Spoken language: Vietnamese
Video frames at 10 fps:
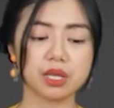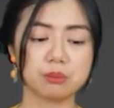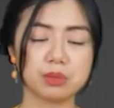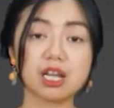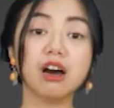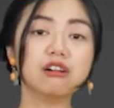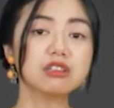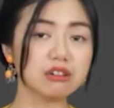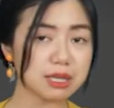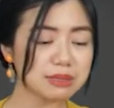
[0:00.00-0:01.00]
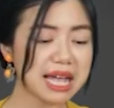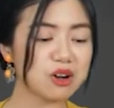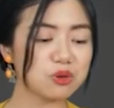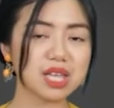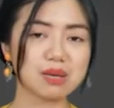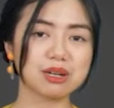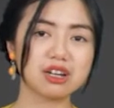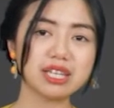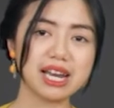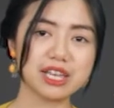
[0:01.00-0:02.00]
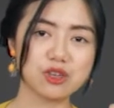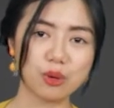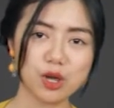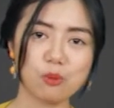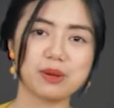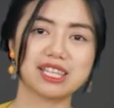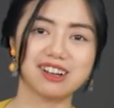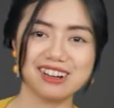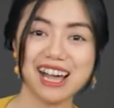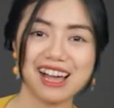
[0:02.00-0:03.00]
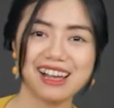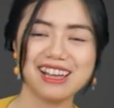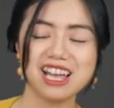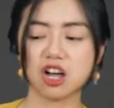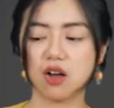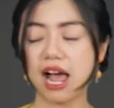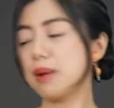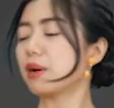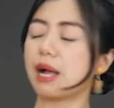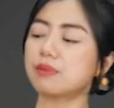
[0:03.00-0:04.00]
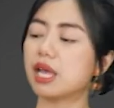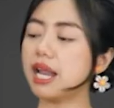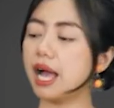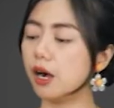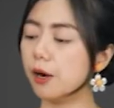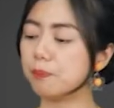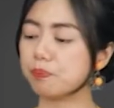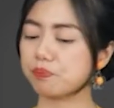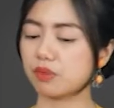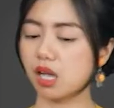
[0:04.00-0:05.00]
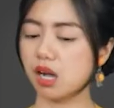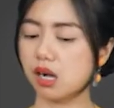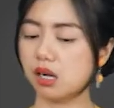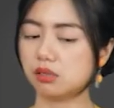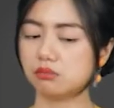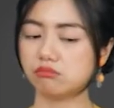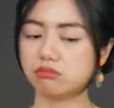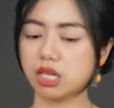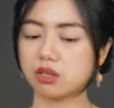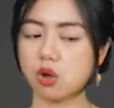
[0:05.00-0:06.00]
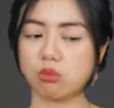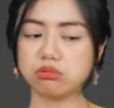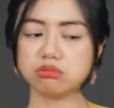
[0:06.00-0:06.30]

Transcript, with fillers: mình thử thử xem sao thì mình có thể là dùng cái hộp này thử ha còn ai mà cảm thấy là ờ uh, mình cũng